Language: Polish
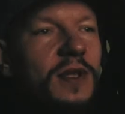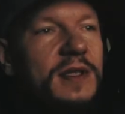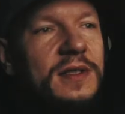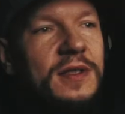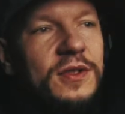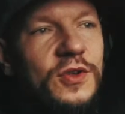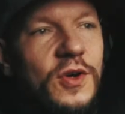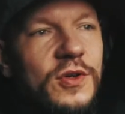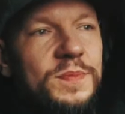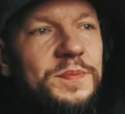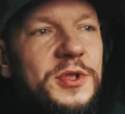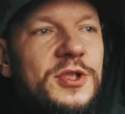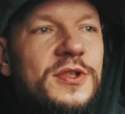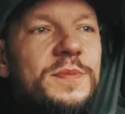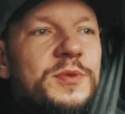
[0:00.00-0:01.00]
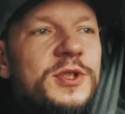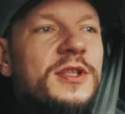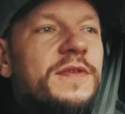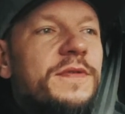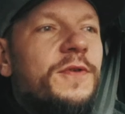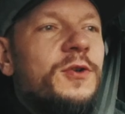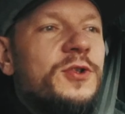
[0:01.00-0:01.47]
to jest to,
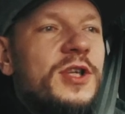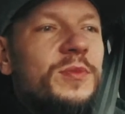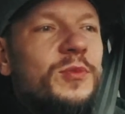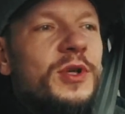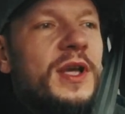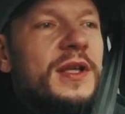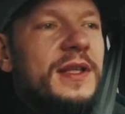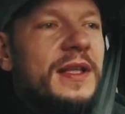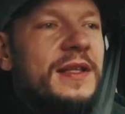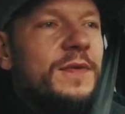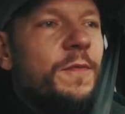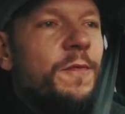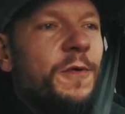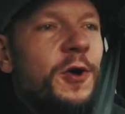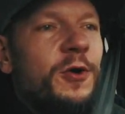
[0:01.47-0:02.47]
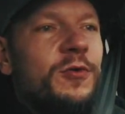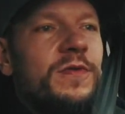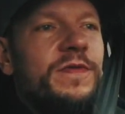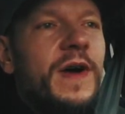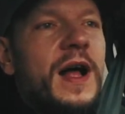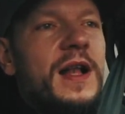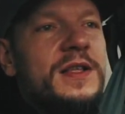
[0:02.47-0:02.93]
przeciwko czemu ja na tym vlogu
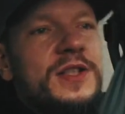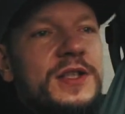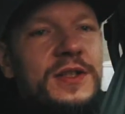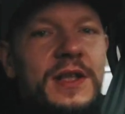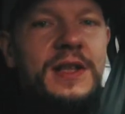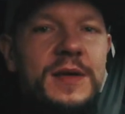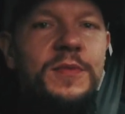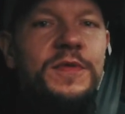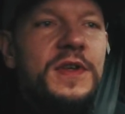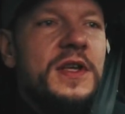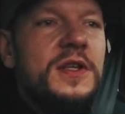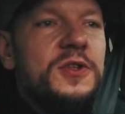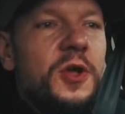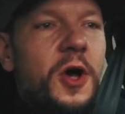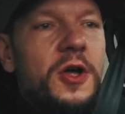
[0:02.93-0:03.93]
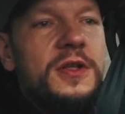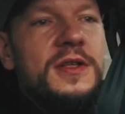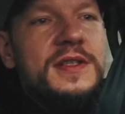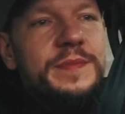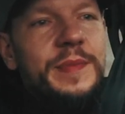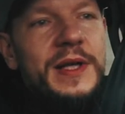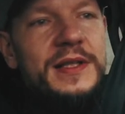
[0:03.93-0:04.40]
walczę. To takie mówienie Don
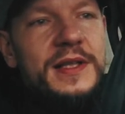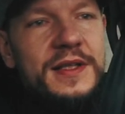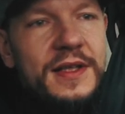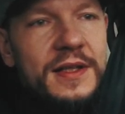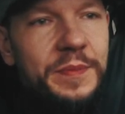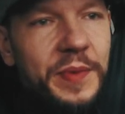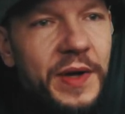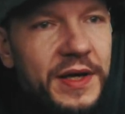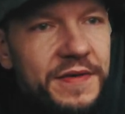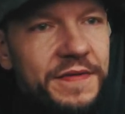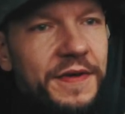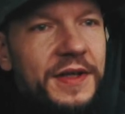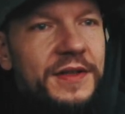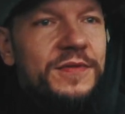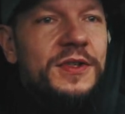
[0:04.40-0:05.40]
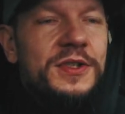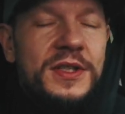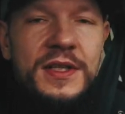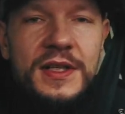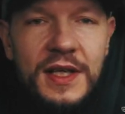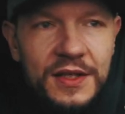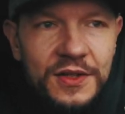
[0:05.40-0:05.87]
is better than perfect.
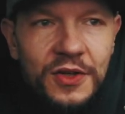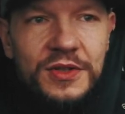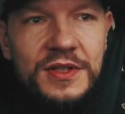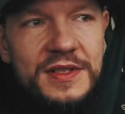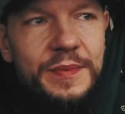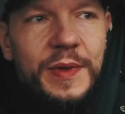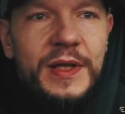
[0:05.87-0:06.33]
Właśnie nie Don is